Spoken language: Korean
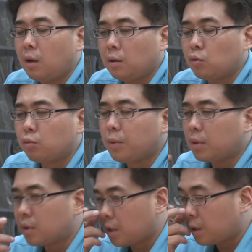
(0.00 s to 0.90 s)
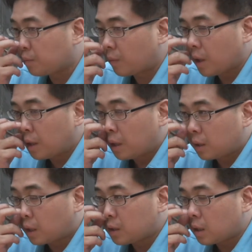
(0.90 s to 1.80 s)
아니 국민들이
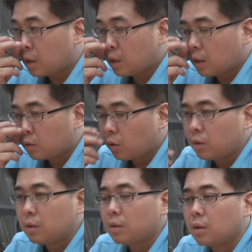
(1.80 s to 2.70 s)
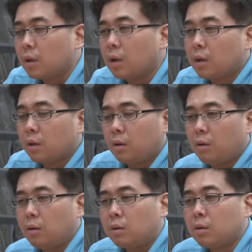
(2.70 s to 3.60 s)
당장 야 너희는
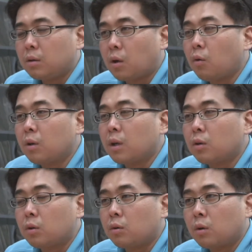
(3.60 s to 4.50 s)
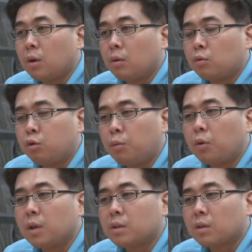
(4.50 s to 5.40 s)
어, 그 정권에
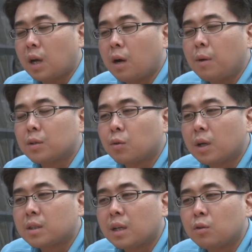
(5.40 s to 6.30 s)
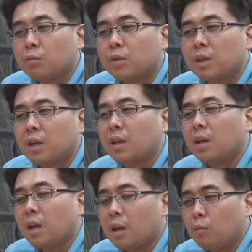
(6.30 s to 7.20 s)
굴복해서 사과 방송까지 한 놈들이
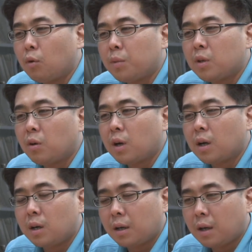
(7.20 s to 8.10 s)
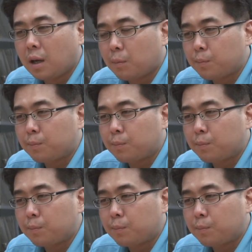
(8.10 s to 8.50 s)
뭐 민영화에